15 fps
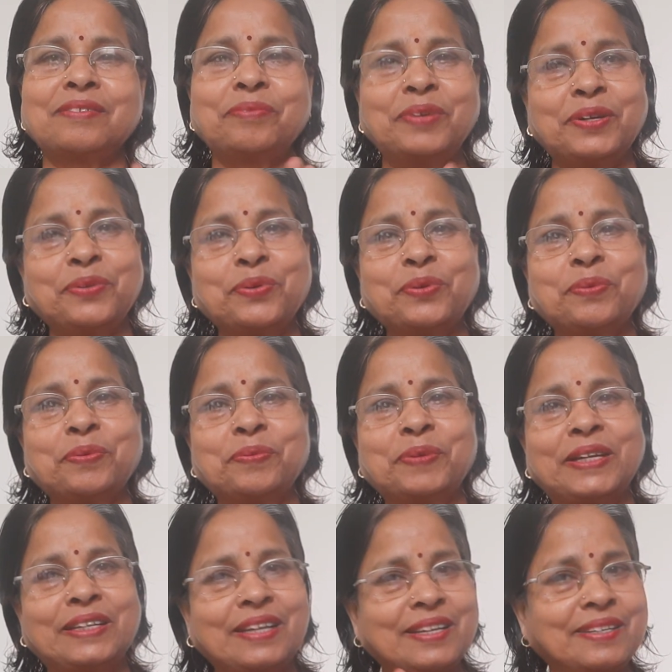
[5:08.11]
वीडियो को
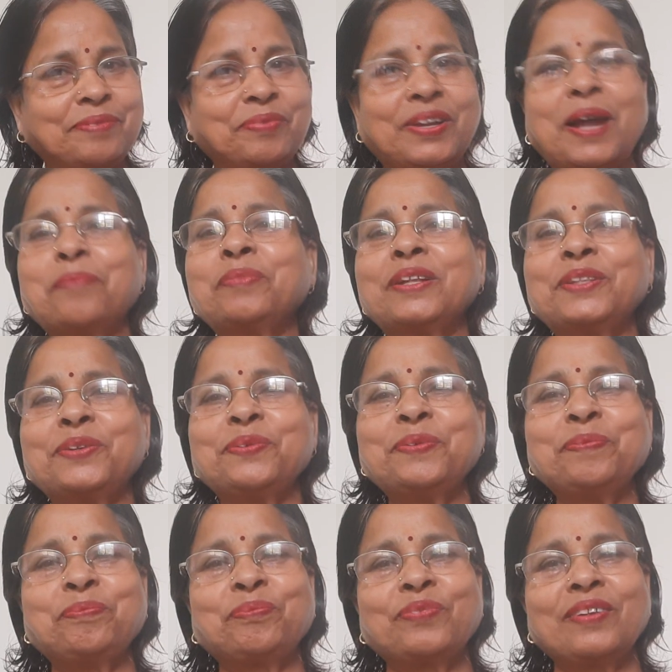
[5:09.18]
मैं यहीं विराम देती हूँ